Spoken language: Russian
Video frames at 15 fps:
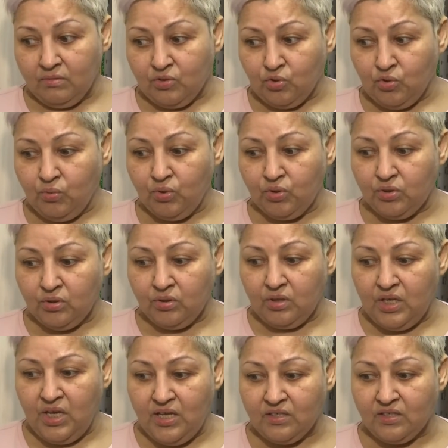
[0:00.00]
что вот
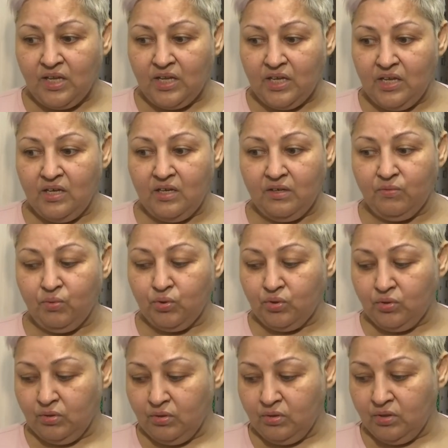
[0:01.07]
есть такие вот
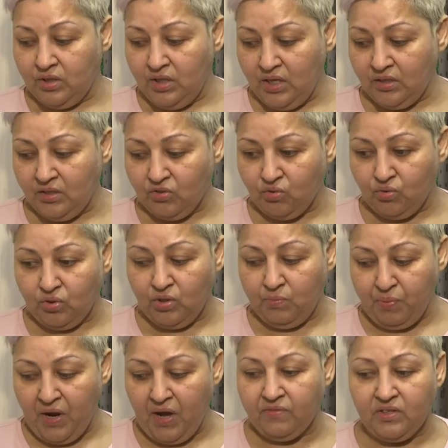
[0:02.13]
дети, что они
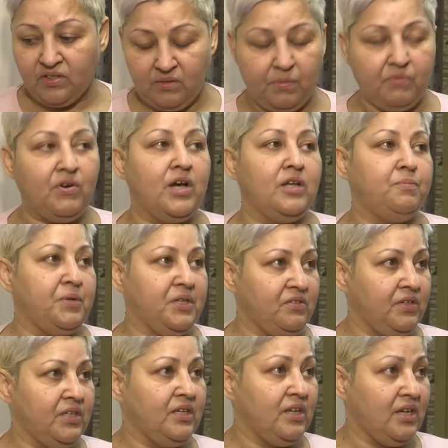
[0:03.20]
правда забывают про
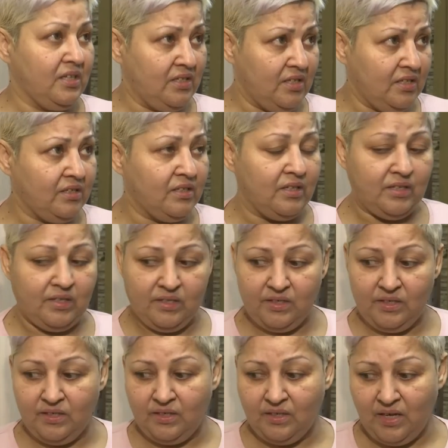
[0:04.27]
своих родителей,
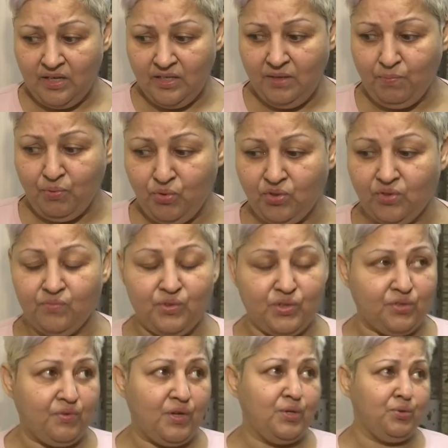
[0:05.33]
и они просто
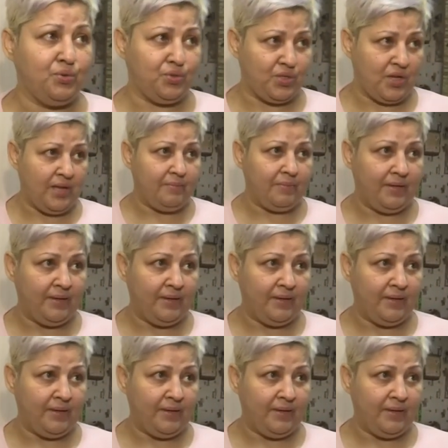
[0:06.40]
выживают сами.